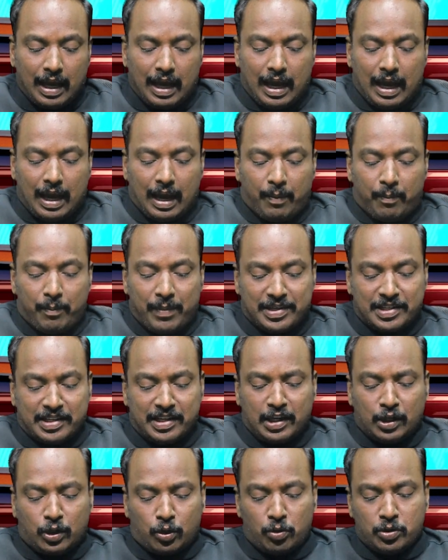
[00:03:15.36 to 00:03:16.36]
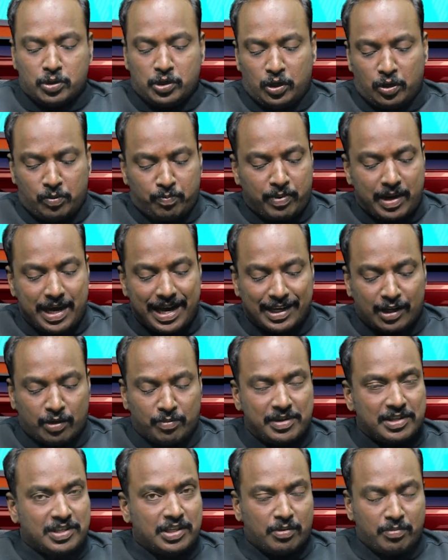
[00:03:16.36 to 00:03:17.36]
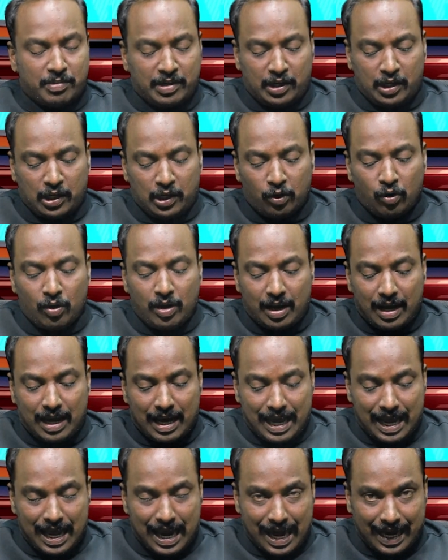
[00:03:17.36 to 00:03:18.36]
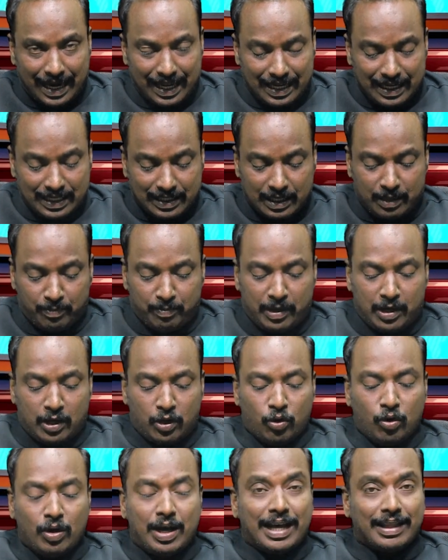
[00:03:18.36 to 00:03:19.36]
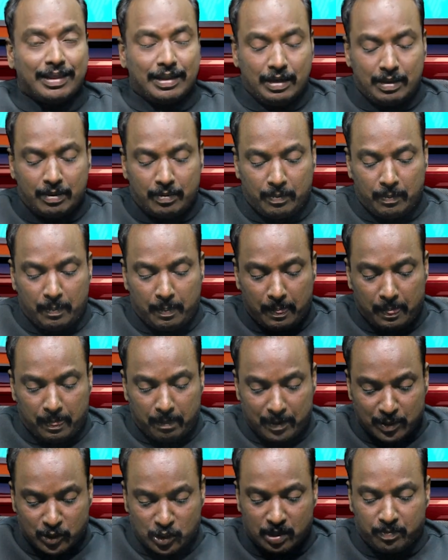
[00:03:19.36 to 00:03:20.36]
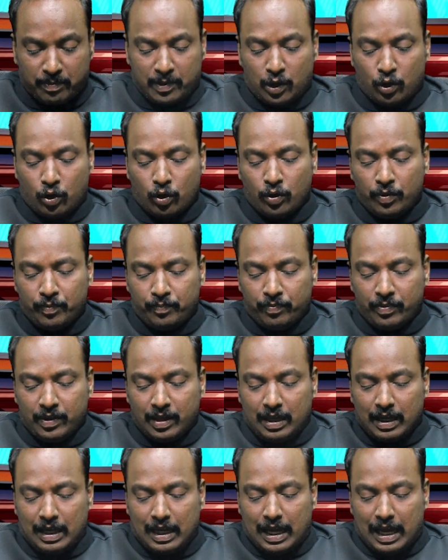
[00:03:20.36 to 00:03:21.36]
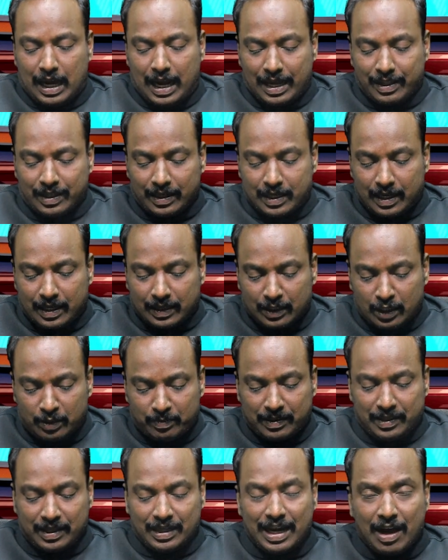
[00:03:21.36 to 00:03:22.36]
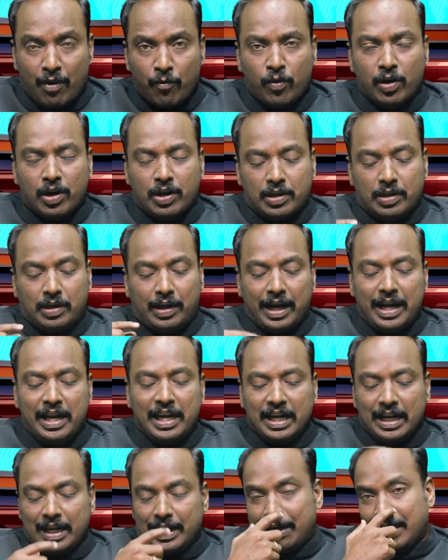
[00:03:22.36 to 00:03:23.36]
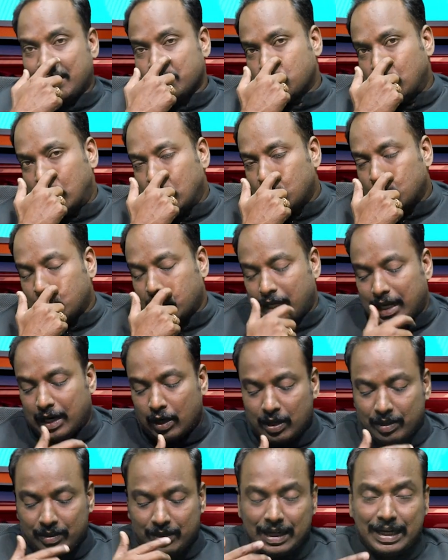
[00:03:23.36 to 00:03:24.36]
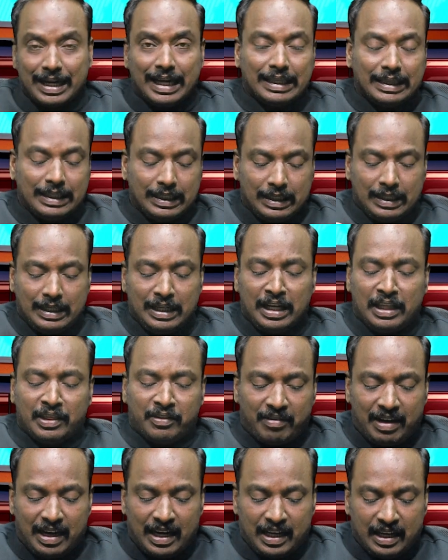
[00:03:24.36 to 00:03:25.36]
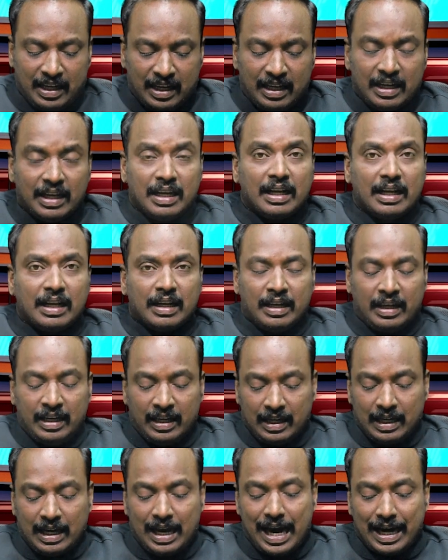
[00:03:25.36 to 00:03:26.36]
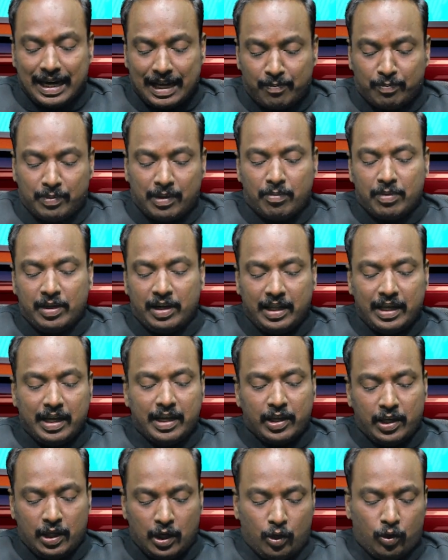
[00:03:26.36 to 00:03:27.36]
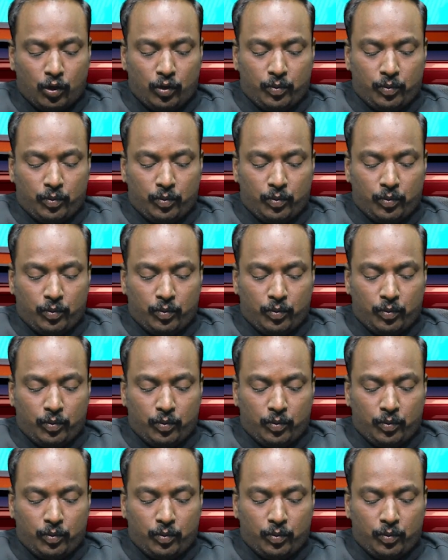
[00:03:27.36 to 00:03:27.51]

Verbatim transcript: மெஷரிங் டூல்ஸையும் பார்ட் மெஷர்மெண்ட்டையும் அனாலிட்டல் பண்ணணும் அதை மெஷர் பண்ணணும் அதுக்கு அடுத்தது பார்த்தீங்கன்னா அவங்க ட்ரைனிங்கில் என்னெல்லாம் சொல்லிக் கொடுக்குறாங்களோ அதெல்லாம் கற்றுக்கிட்டு அந்த வேலைக்கு நீங்கள் அடாப்டபிலிட்டியாக இருக்கணும்